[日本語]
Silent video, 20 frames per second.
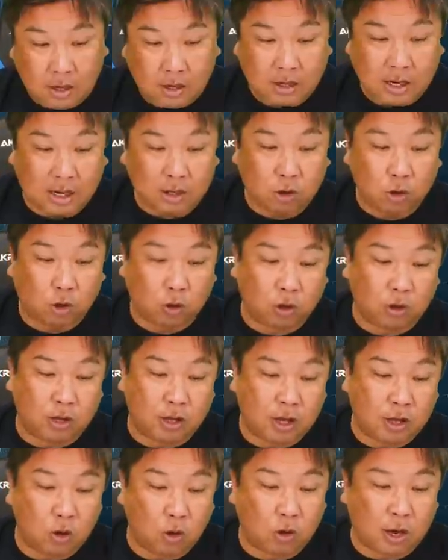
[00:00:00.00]
さあということ
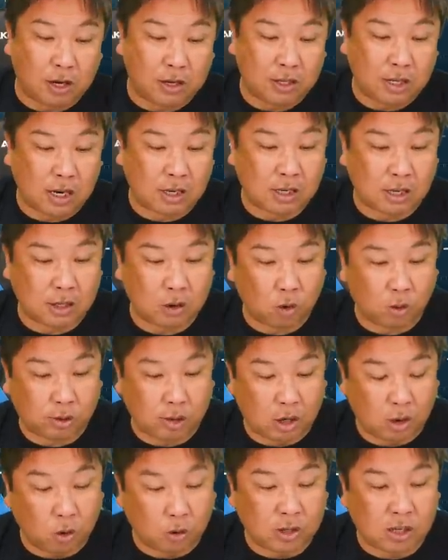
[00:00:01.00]
でね8日2対3で
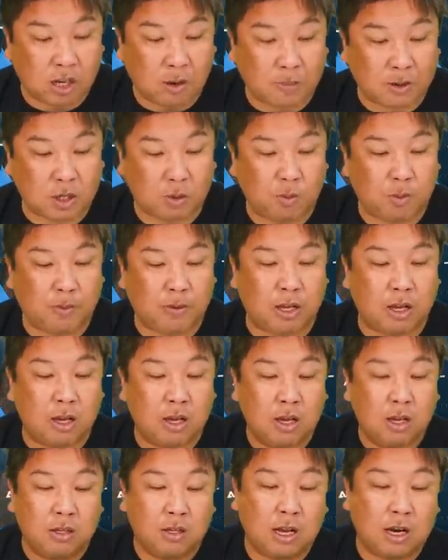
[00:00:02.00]
ロッテロッテ先発三ね
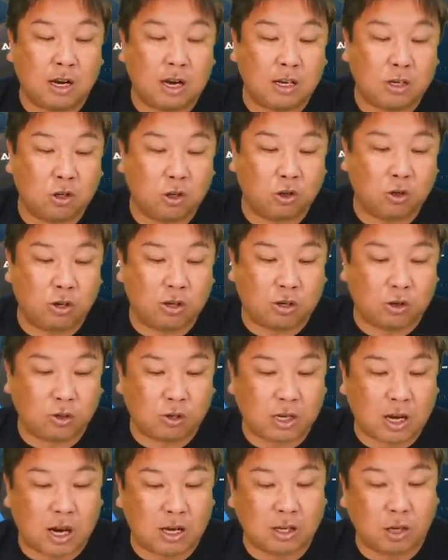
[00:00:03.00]
7回91球
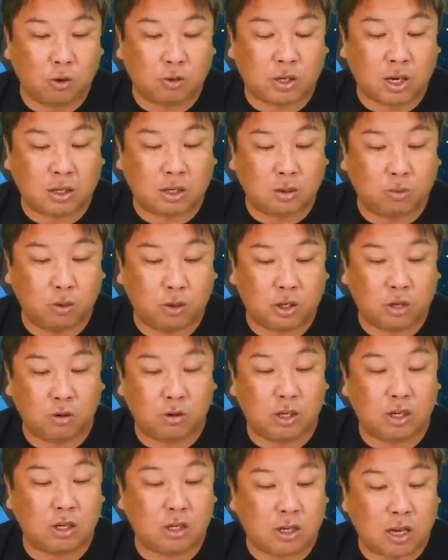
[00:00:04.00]
3安打4三振無四球
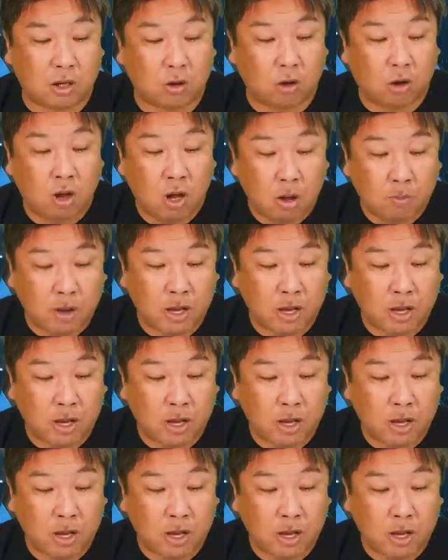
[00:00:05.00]
2失点と、